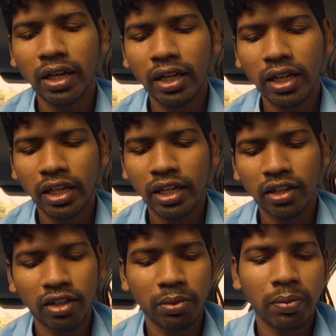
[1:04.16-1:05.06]
மேல்னால்
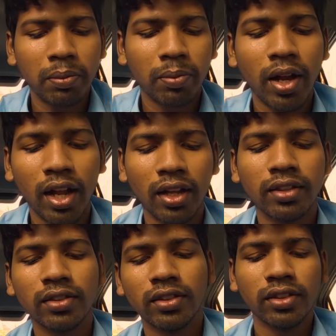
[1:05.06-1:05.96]
என்னன்றது இப்போ பார்ப்போமா
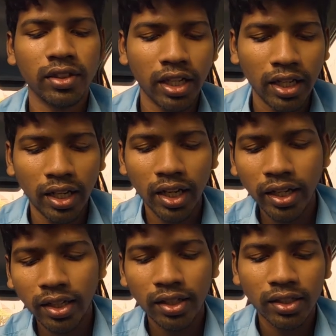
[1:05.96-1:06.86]
தே
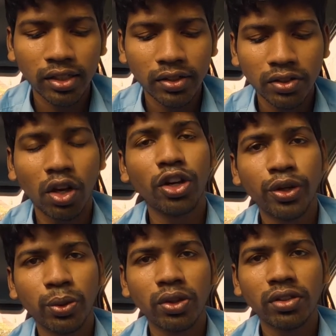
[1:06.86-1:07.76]
லைக்
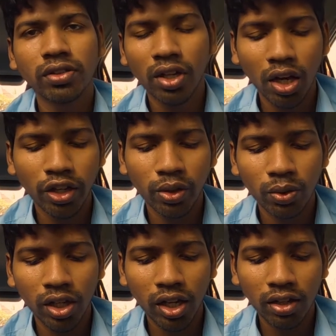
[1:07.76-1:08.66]
சாலிட்யூட்
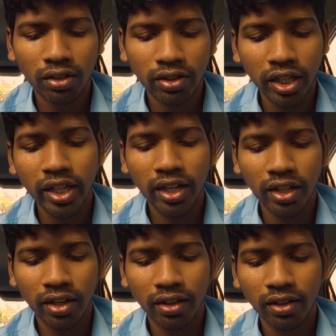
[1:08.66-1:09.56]
சாலிட்யூட்டில் தனியாக
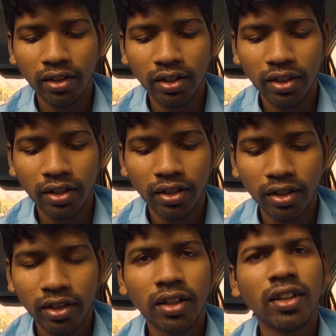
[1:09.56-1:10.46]
இருக்கிறது
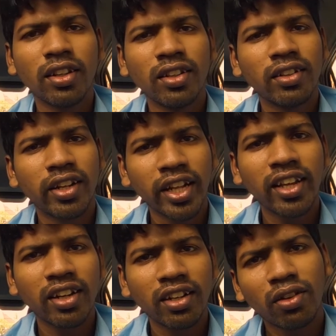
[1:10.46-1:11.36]

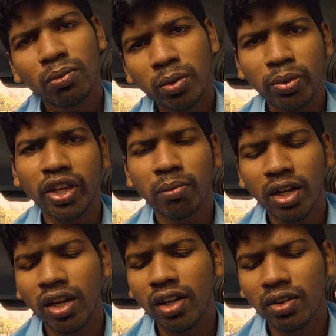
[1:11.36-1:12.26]
தனியாக இருக்கிறது ரொம்ப
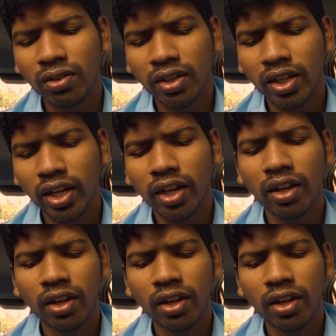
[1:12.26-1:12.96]
பிடிக்குமா ஓகே